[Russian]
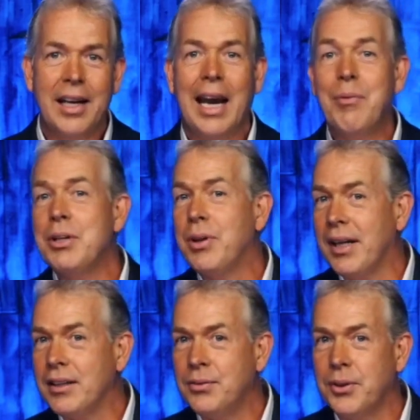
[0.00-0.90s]
Мы
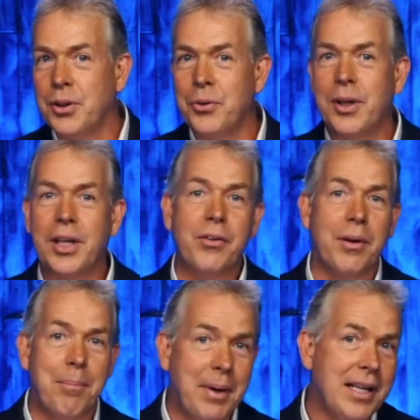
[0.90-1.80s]
отслеживаем это в
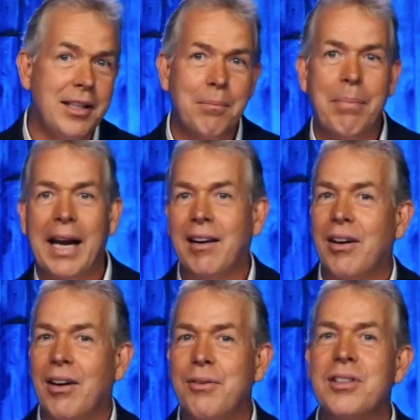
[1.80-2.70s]
вашем потрясающем
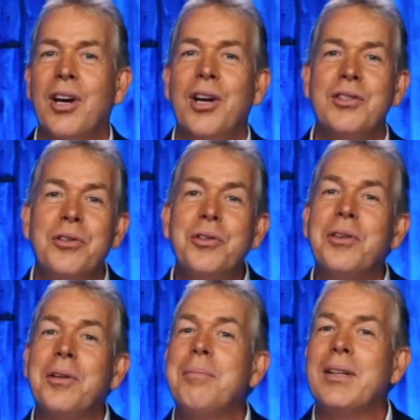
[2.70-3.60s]
кабинете, чтобы вы
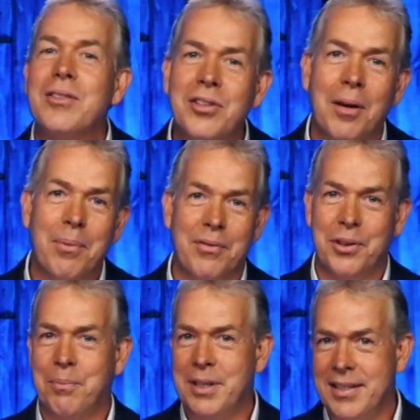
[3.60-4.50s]
могли быть на
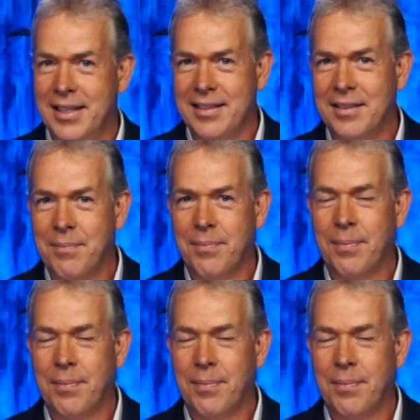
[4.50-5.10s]
вершине бизнеса.